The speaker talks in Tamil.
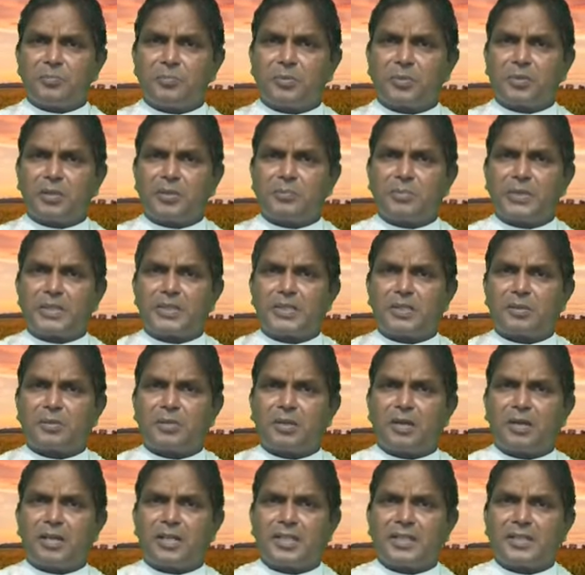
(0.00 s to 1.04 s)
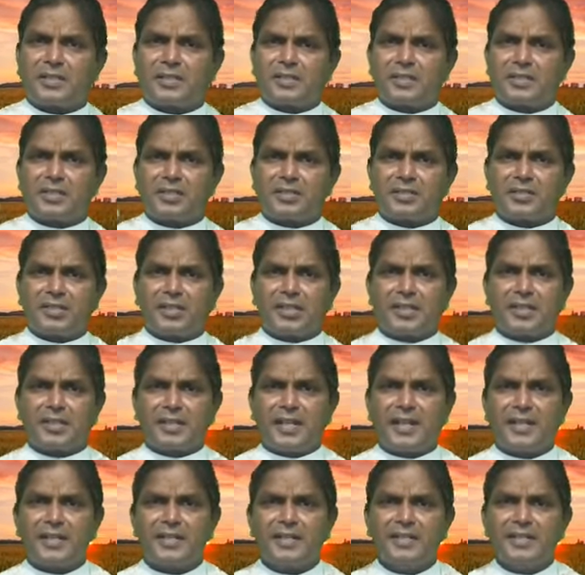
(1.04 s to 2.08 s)
புகழ்பெற்ற ஒரு ஆலயத்துக்கு
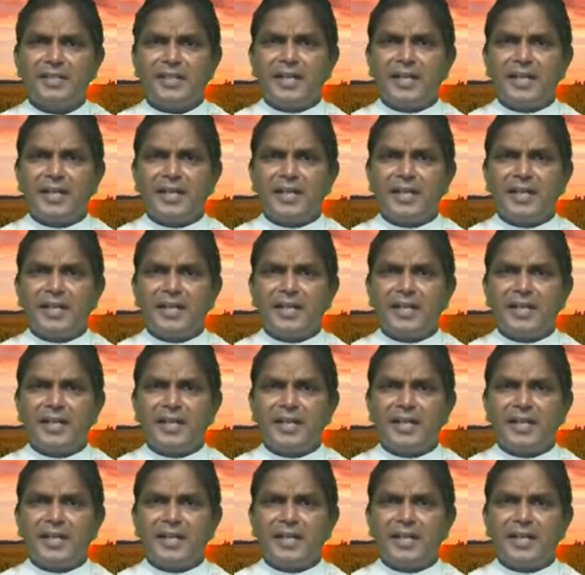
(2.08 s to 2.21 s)
செல்கின்றார்